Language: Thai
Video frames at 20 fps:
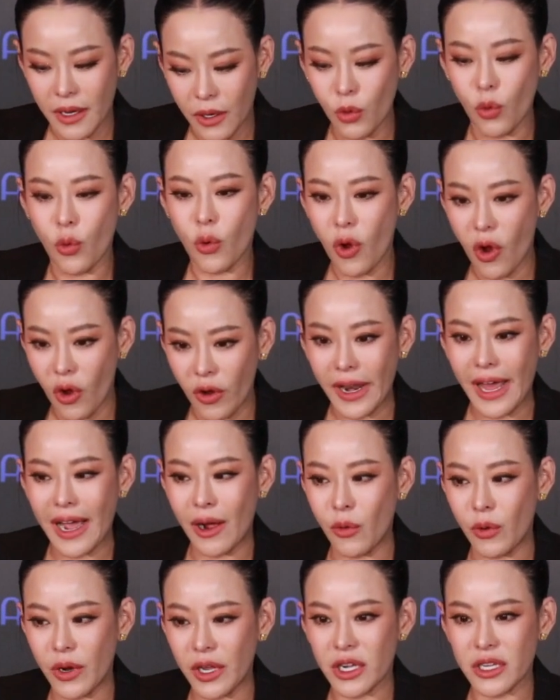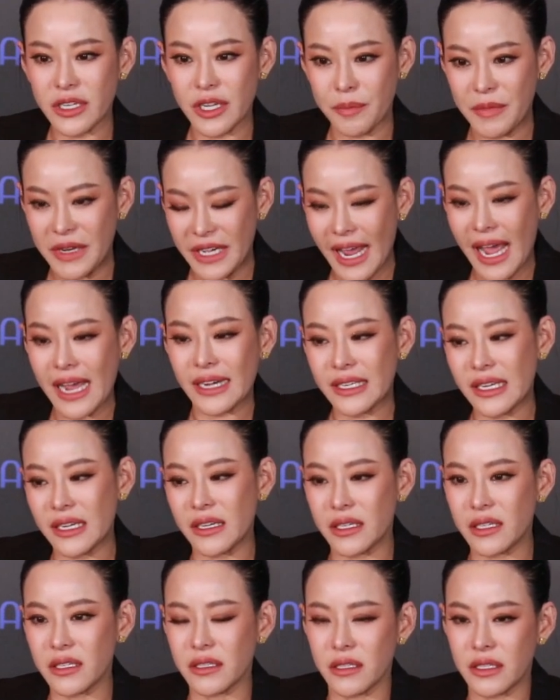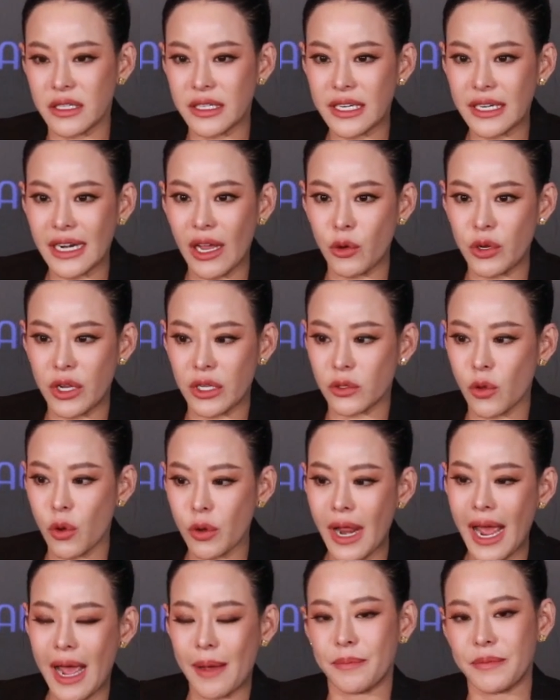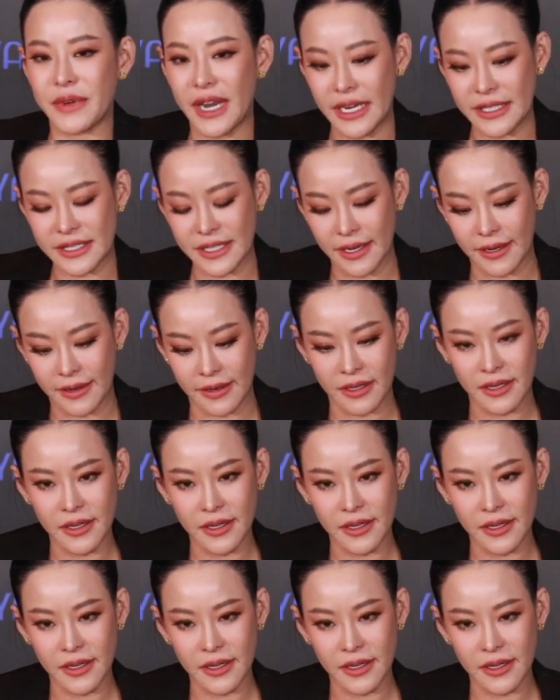ลูกของเรา แล้วก็ยังมีหน้าที่อื่นที่เรายังต้องทำ ไหนจะ